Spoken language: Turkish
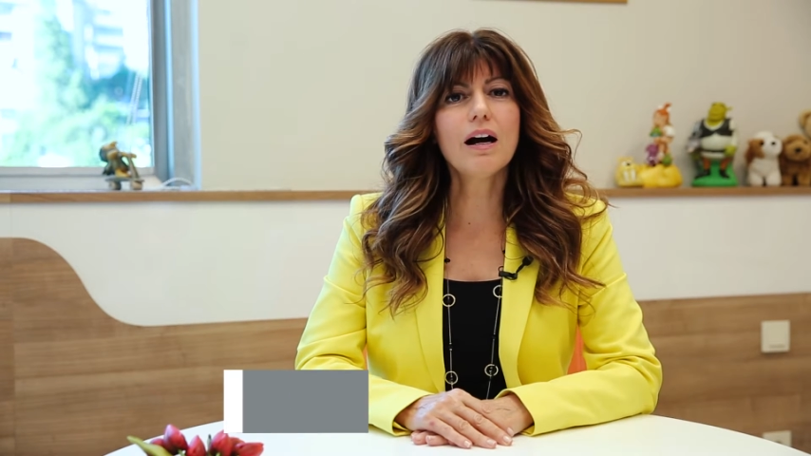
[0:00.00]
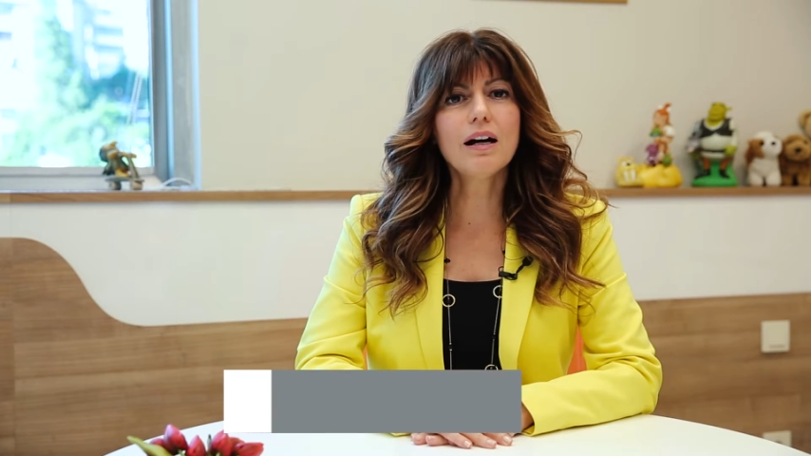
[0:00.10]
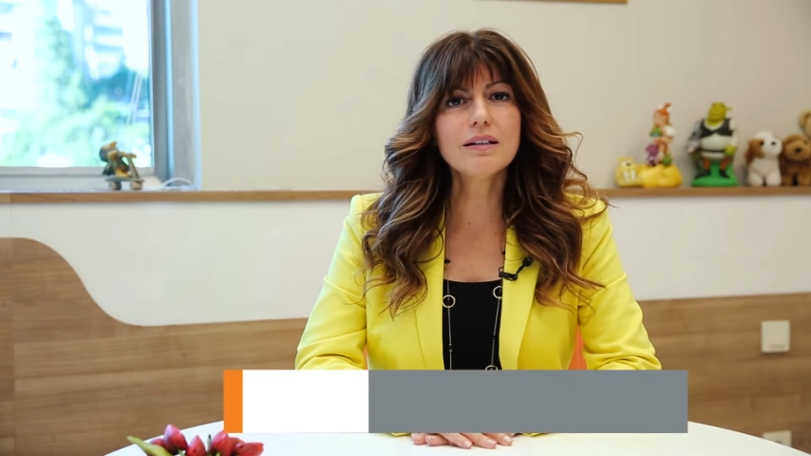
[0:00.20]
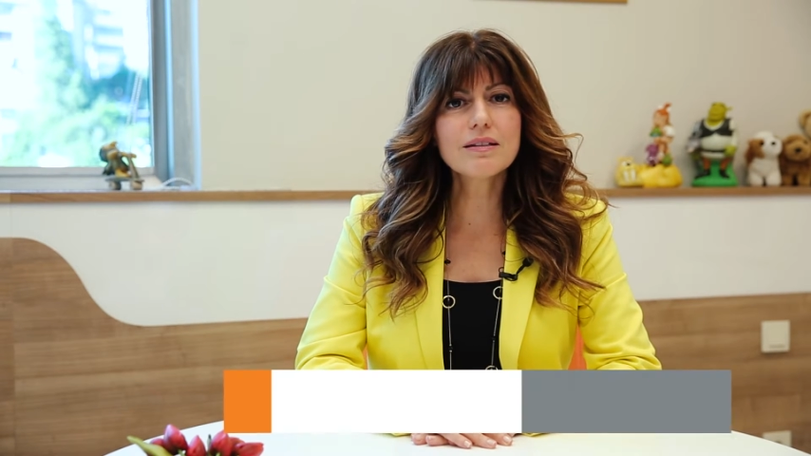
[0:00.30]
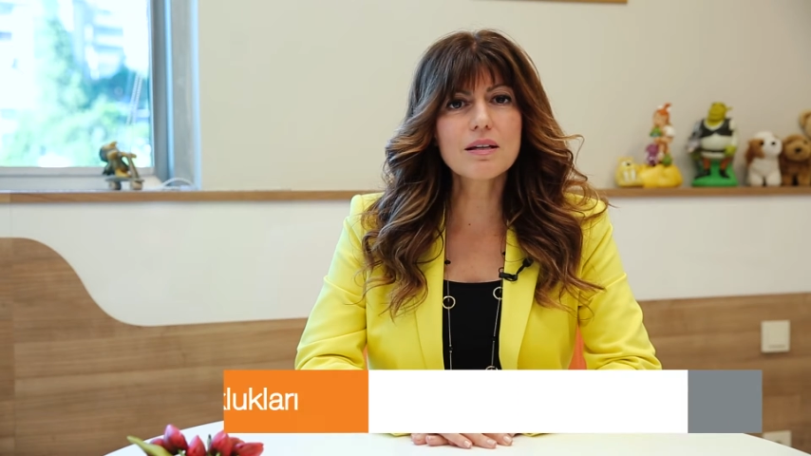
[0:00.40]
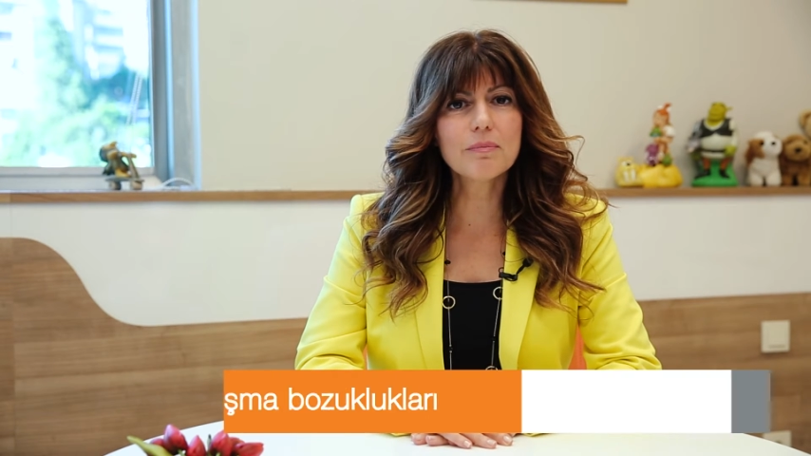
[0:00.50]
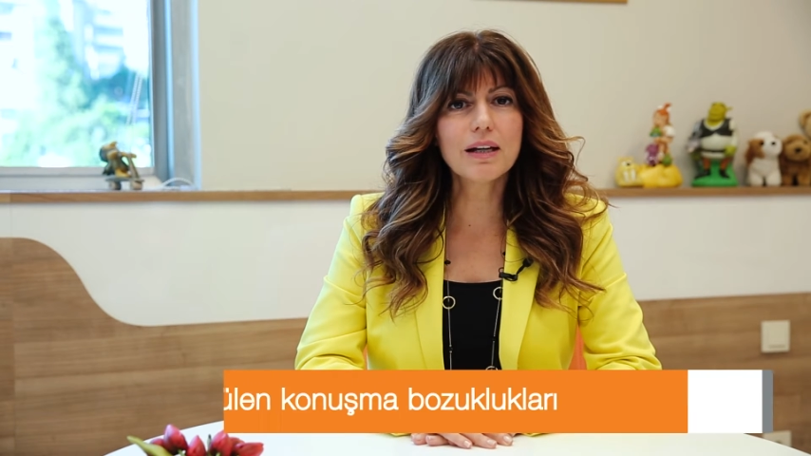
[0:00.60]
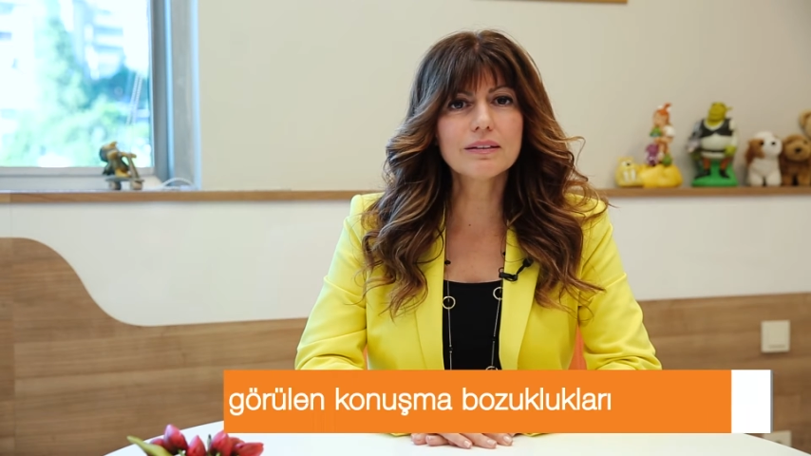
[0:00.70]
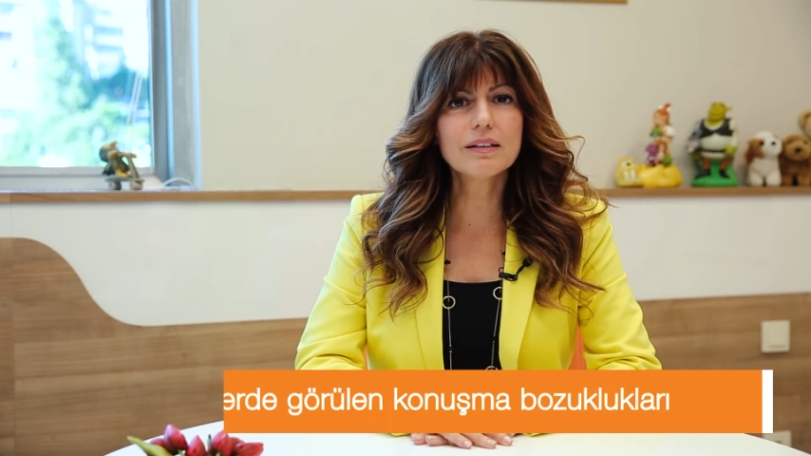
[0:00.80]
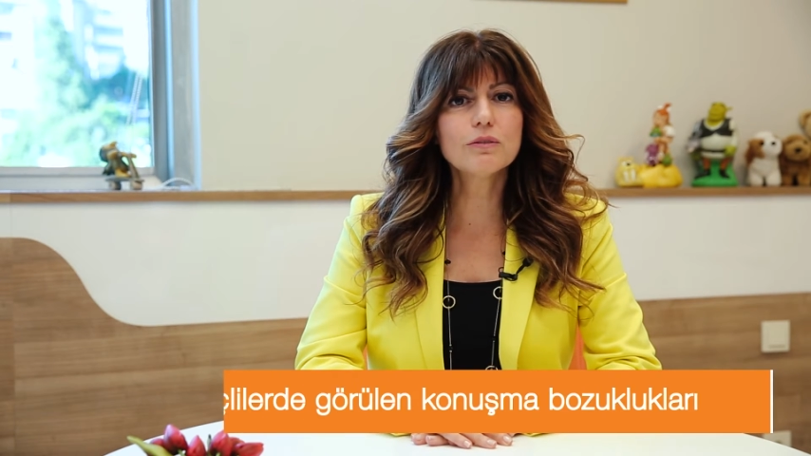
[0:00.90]
aynı
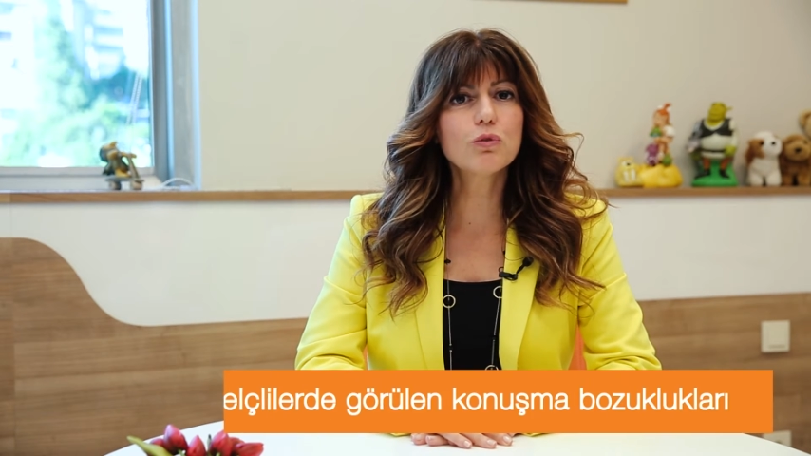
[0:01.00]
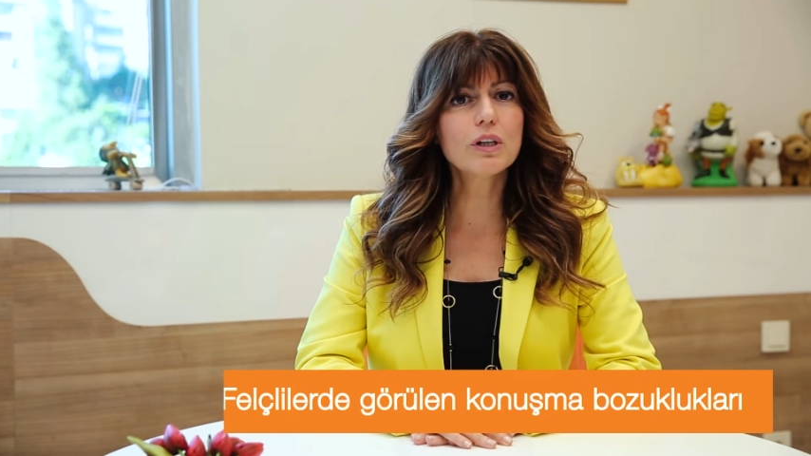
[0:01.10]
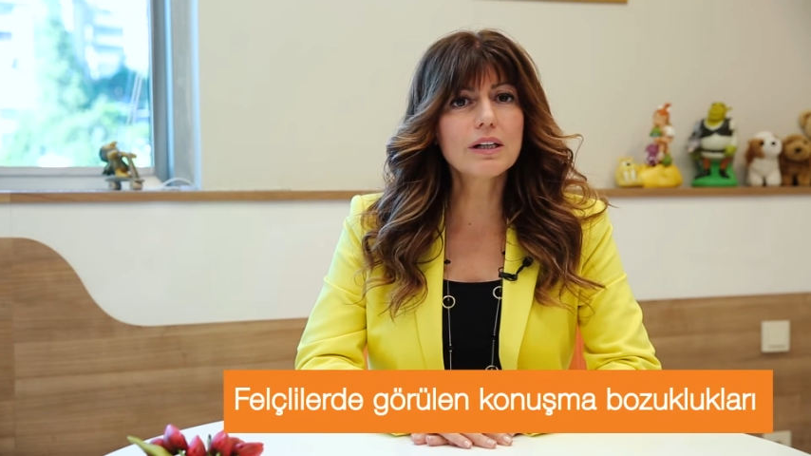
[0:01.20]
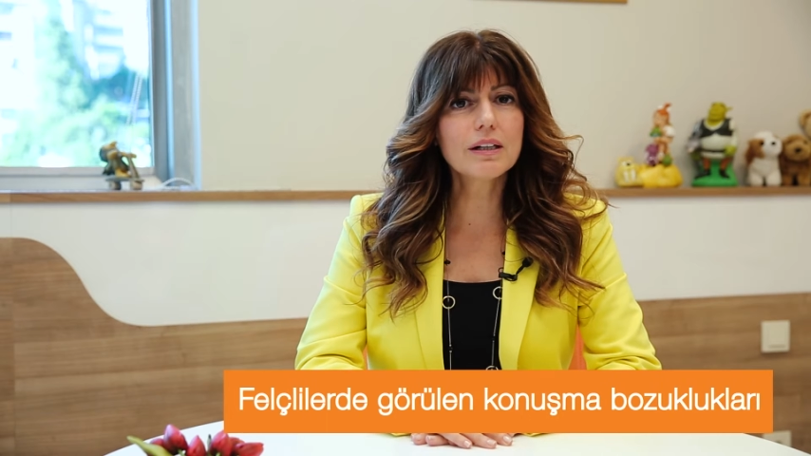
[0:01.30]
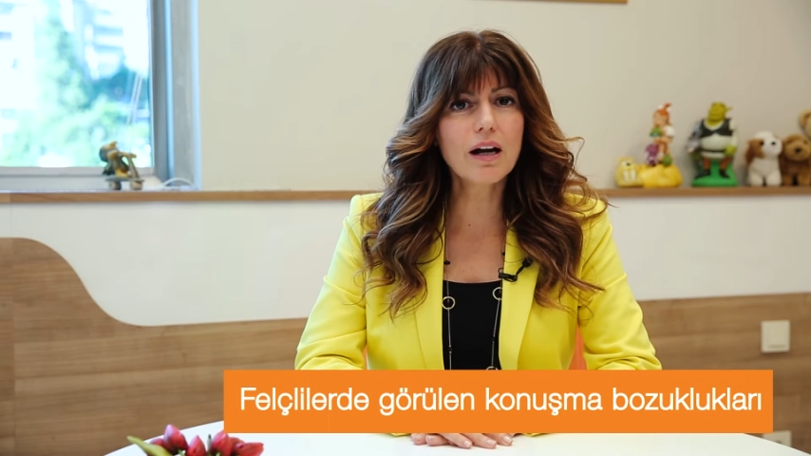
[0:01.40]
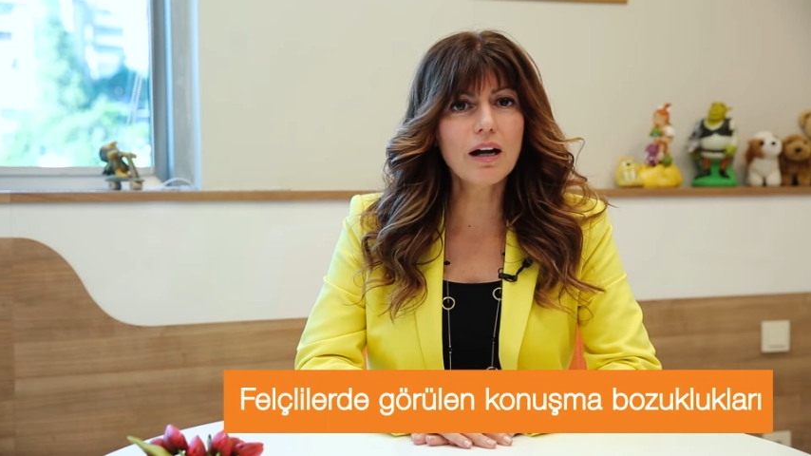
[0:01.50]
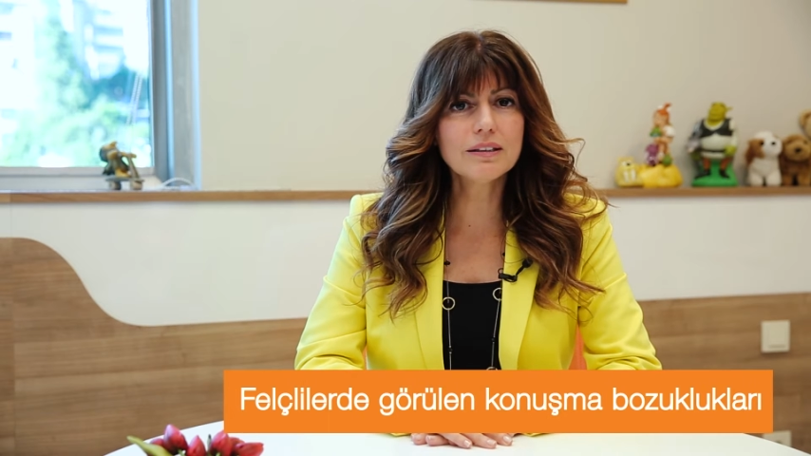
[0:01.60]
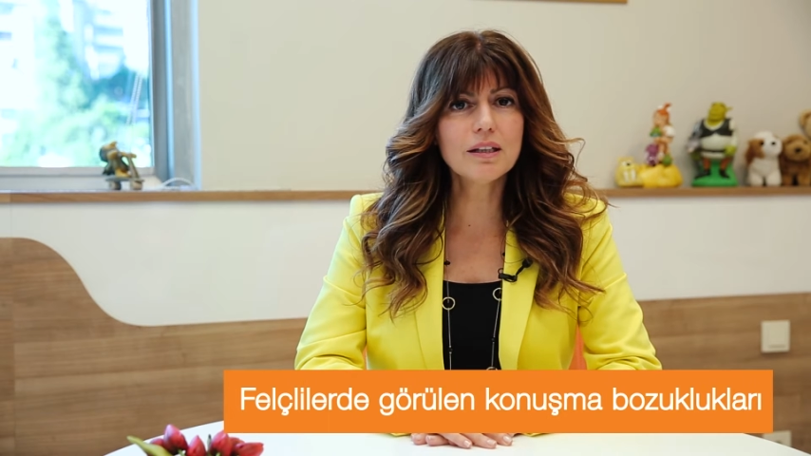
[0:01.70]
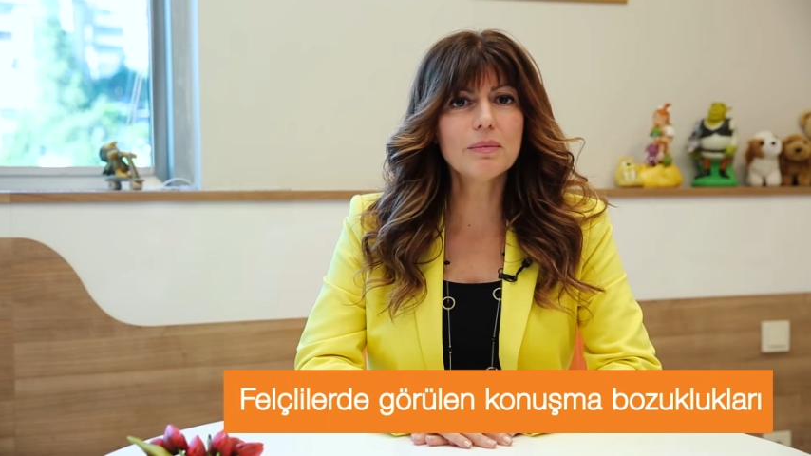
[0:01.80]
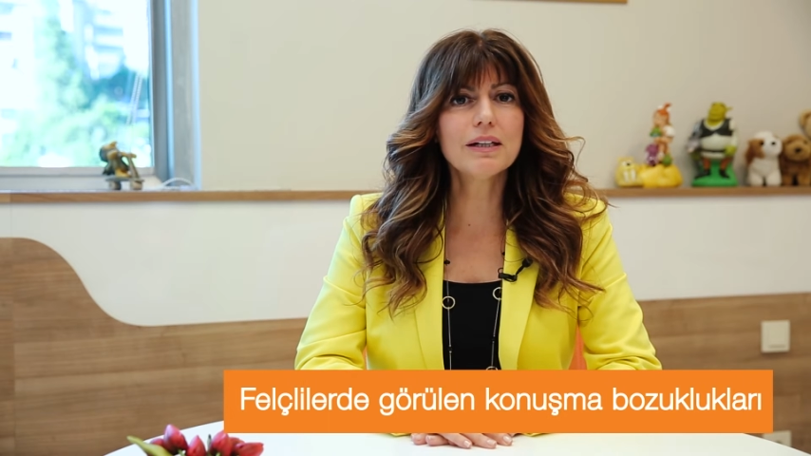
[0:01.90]
zamanda duyarak
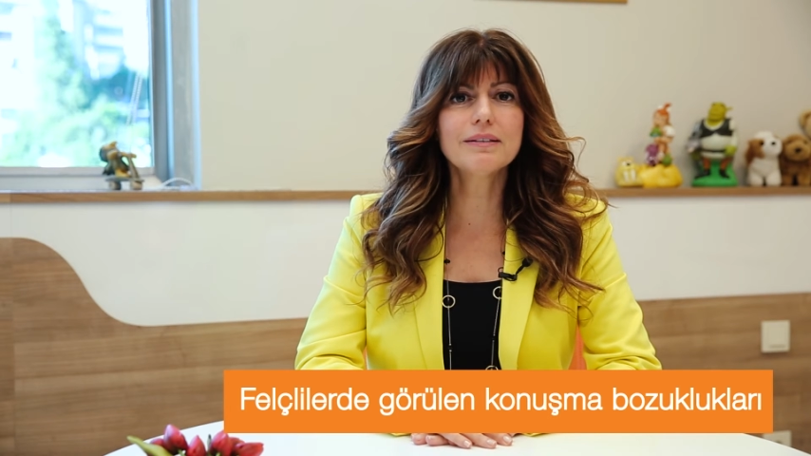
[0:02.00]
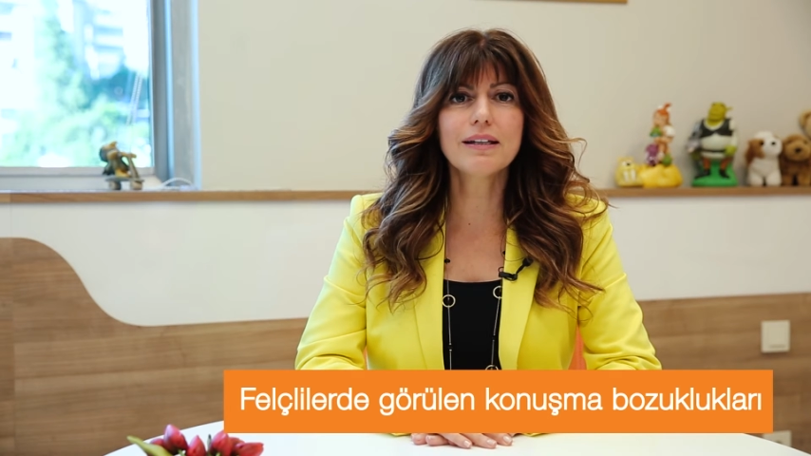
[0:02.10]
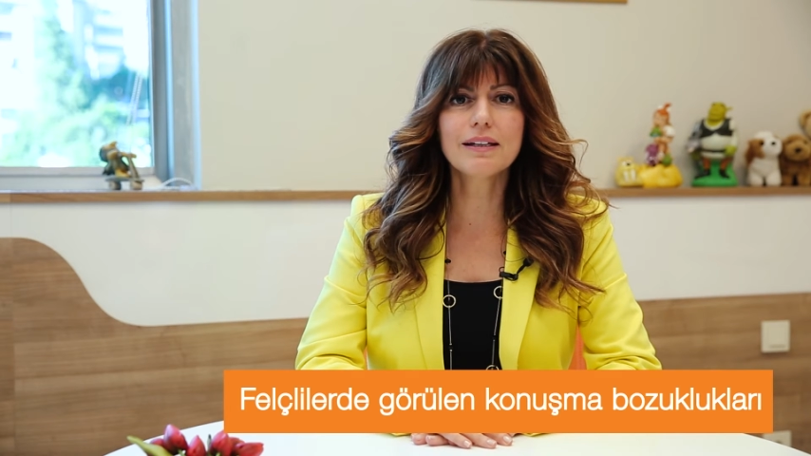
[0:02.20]
anlama,